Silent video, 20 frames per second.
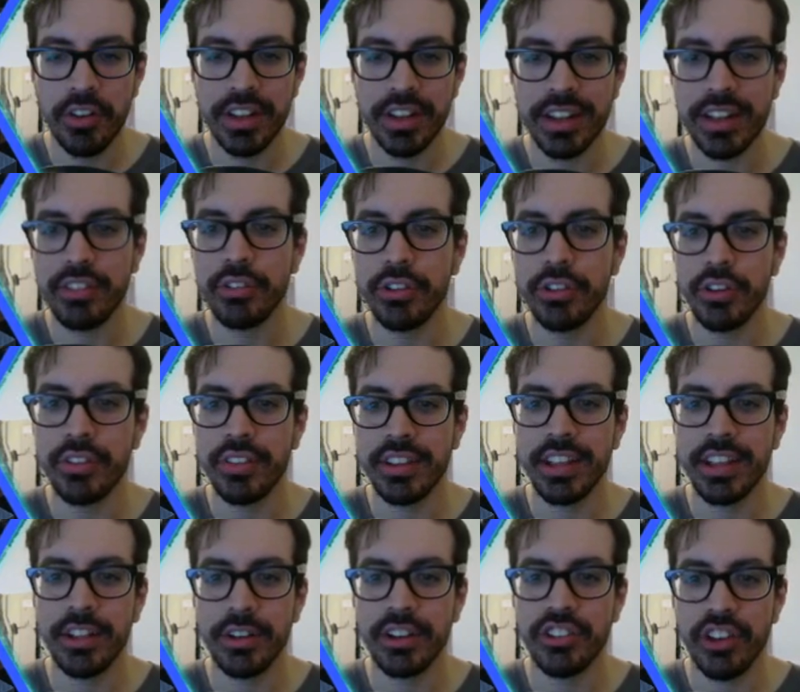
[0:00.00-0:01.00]
adesso gli ho
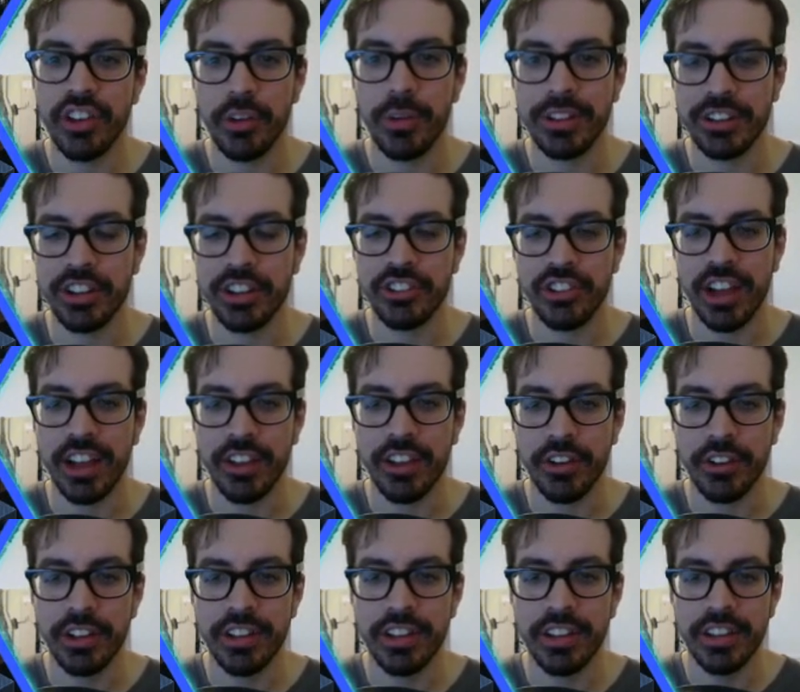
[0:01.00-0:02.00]
insegnato che c'è quattro acciaio.
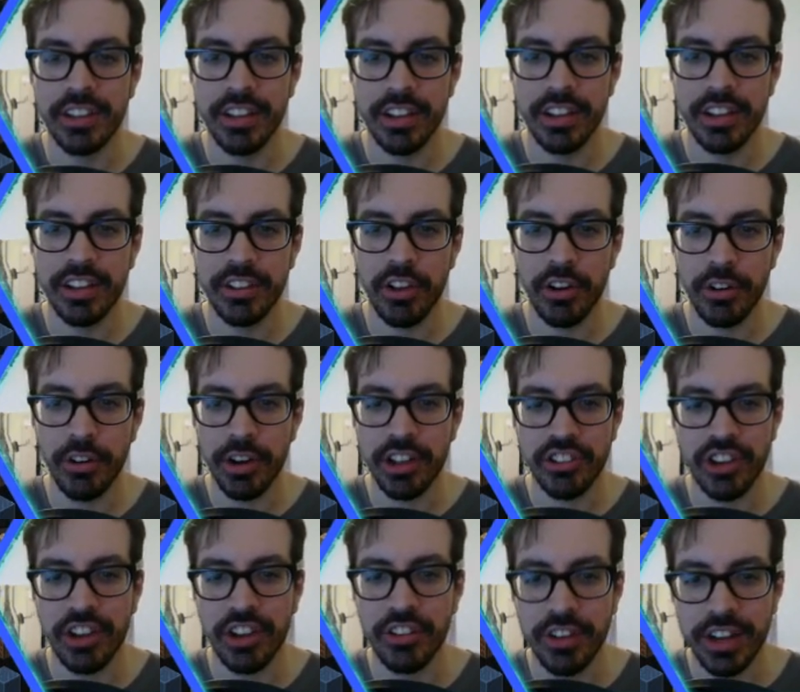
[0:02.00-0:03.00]
gli, gli tolgo
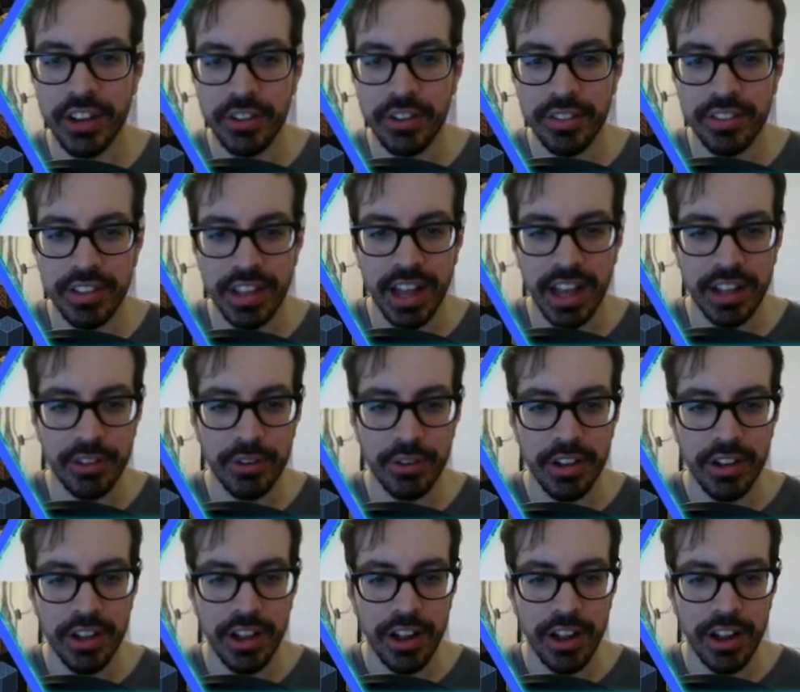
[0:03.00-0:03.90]
l'acciaio che gli ho insegnato,